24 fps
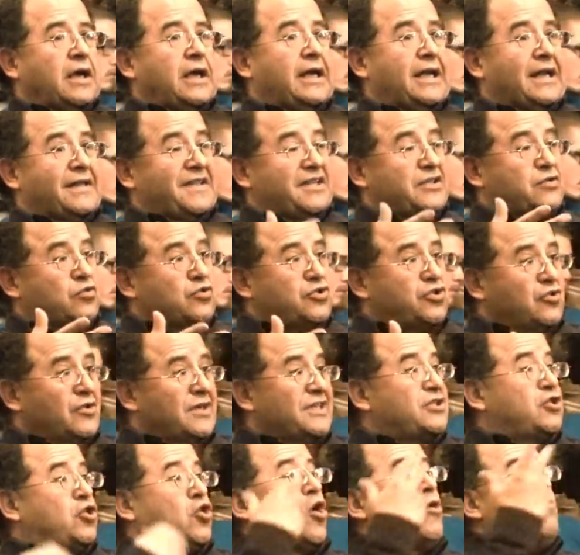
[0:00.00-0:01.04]
Y la
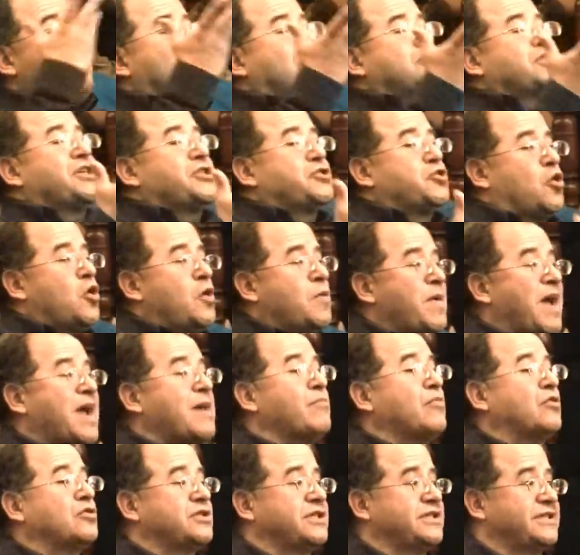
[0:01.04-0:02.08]
discusión es cómo
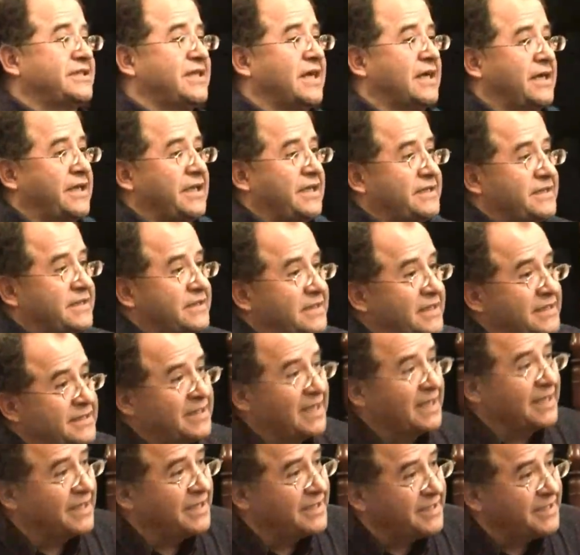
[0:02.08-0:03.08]
resolvemos esta crisis. Esta